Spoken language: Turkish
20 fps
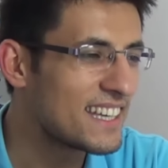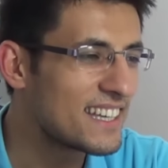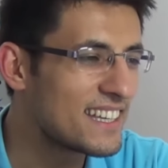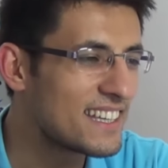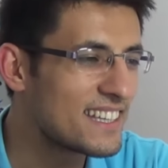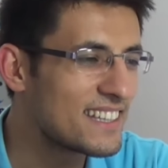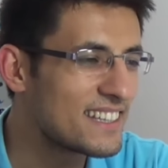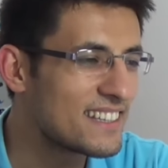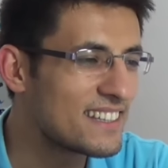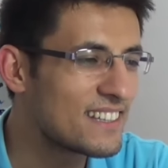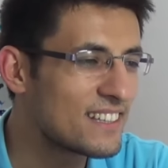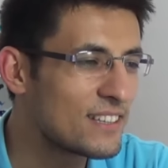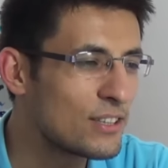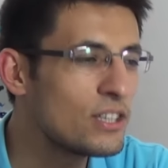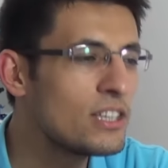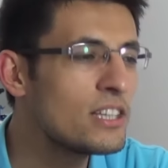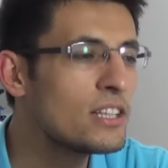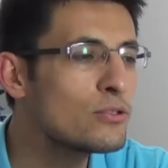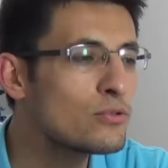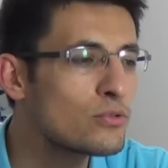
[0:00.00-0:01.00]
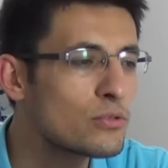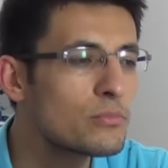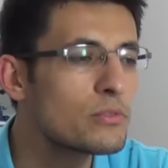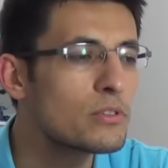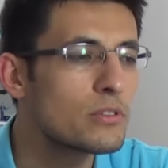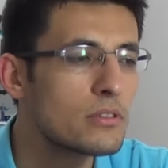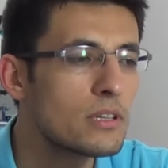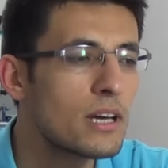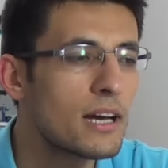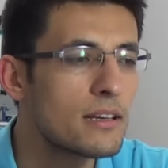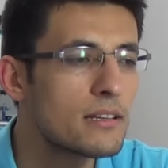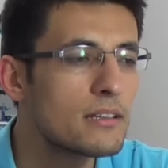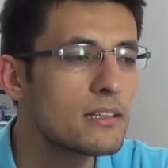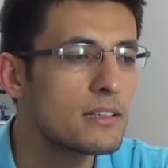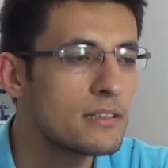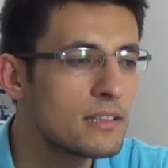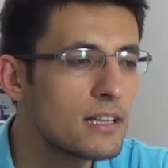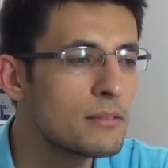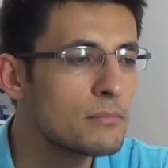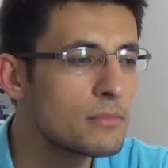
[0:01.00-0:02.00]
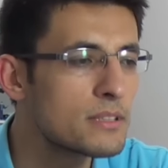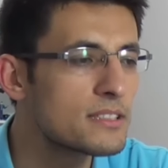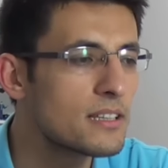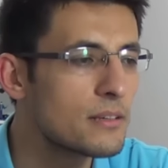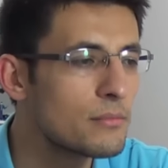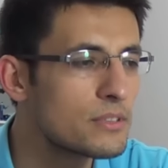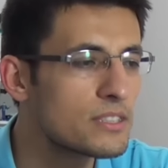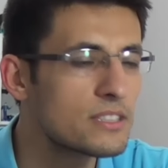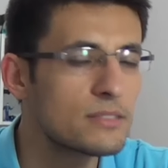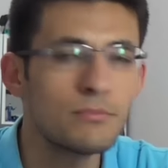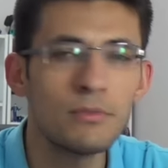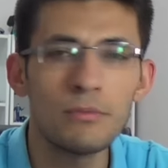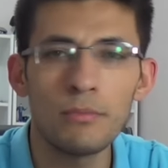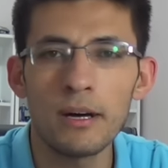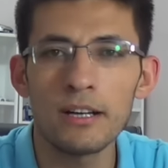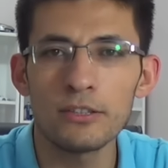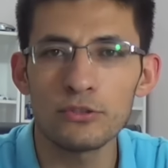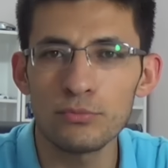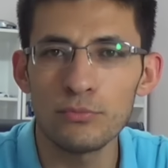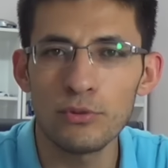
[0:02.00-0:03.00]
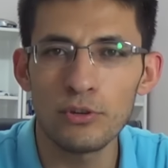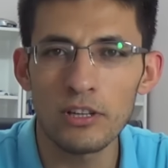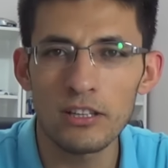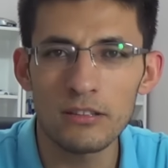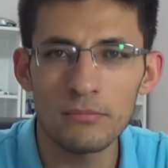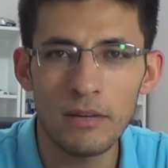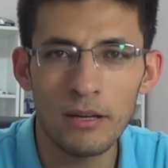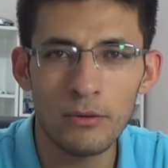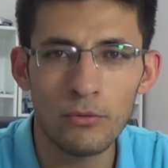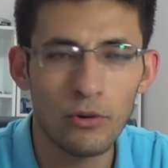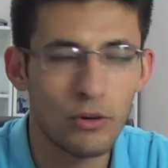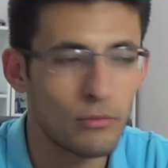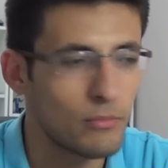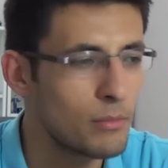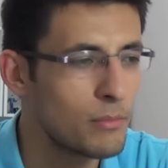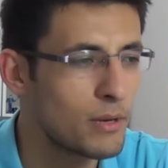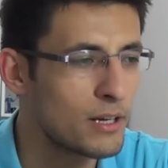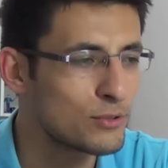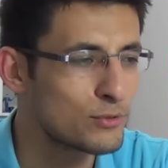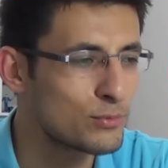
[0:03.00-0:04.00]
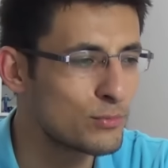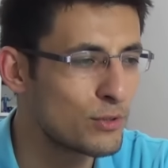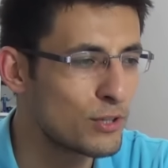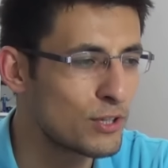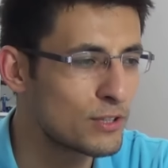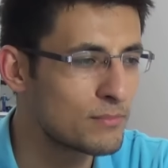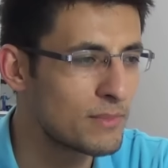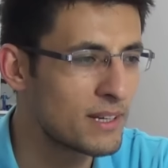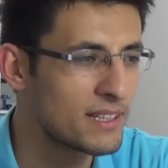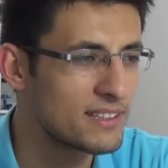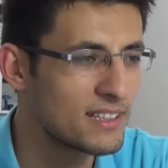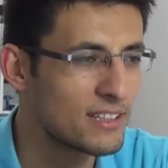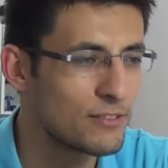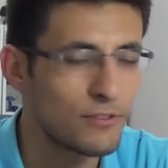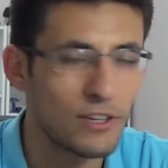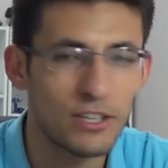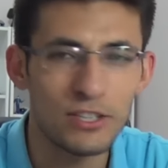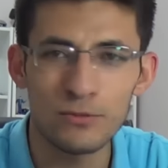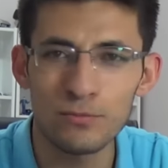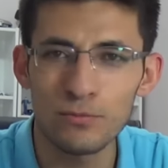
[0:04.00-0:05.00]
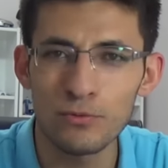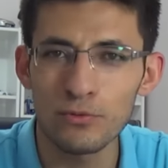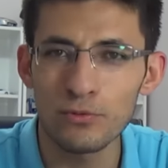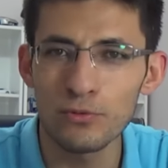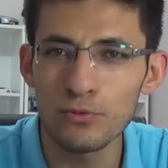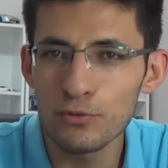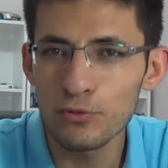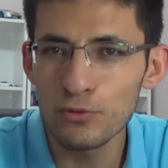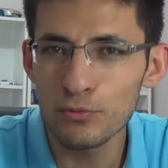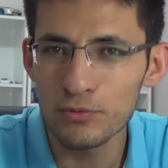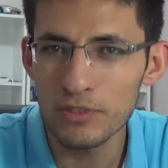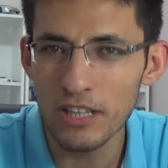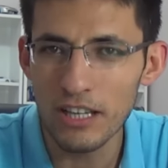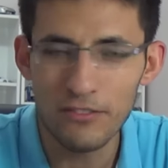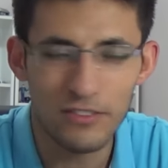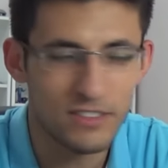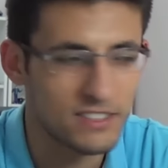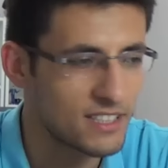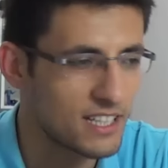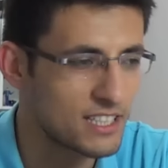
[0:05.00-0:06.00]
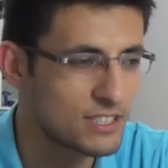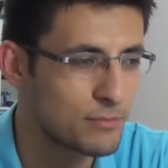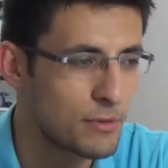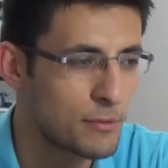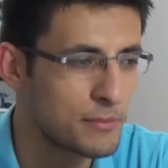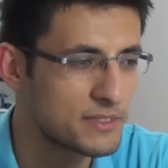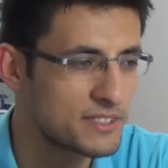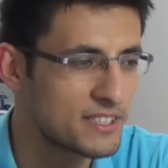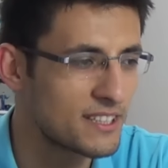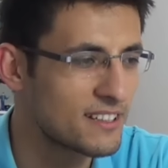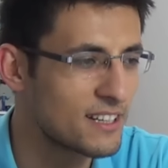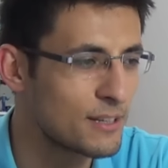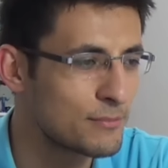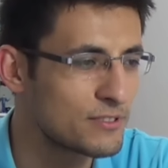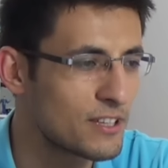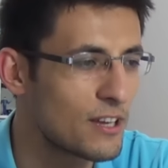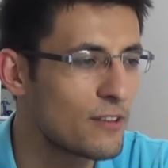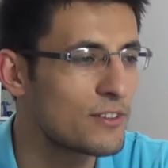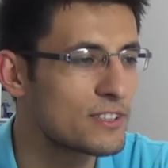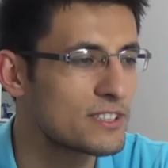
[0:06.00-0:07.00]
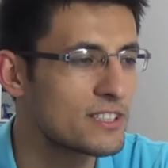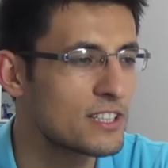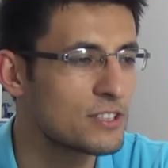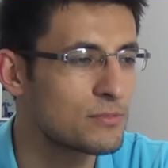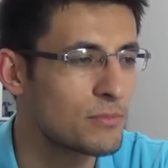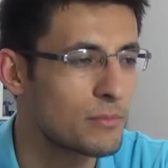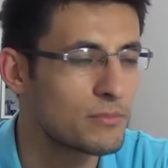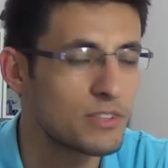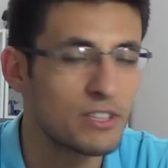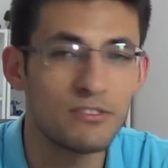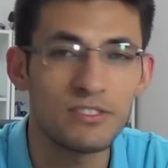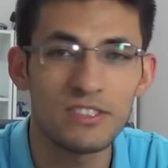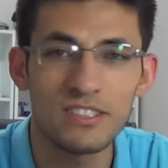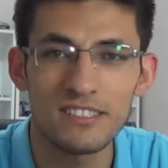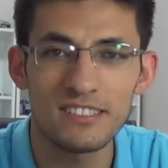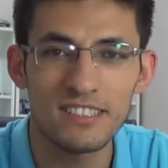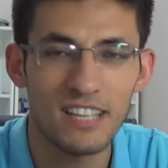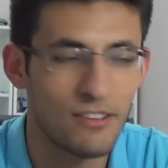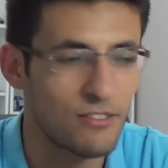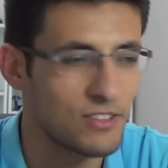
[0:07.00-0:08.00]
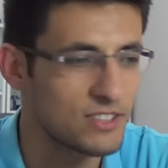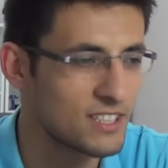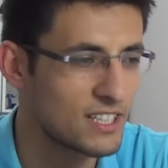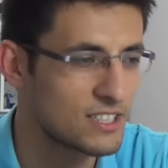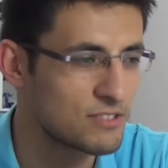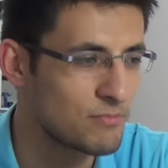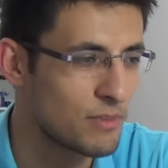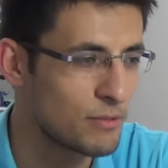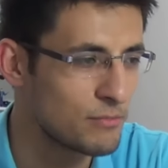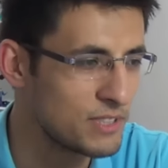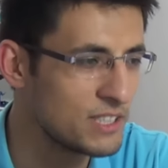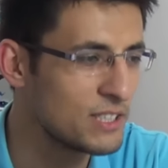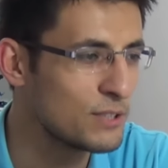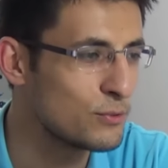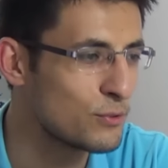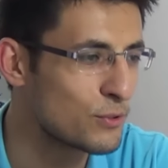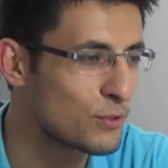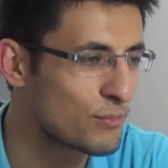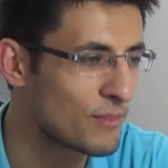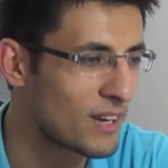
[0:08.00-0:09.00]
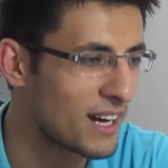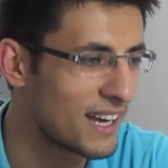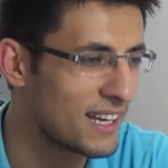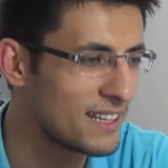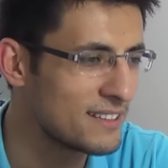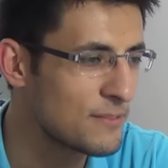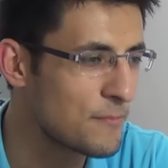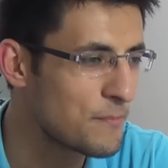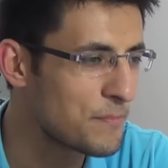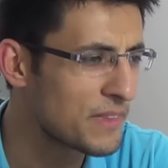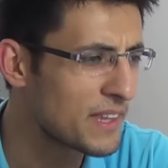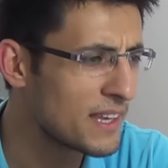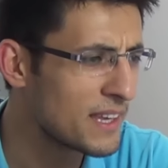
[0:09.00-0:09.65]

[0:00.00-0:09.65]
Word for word: Ee, inanıyorum yani inanmasam ismi masum öğretmen koyma masum öğretmen diye Facebook, YouTube sayfası açmam, Instagram sayfası açmam, Twitter sayfası açmam. İnanıyorum gayet.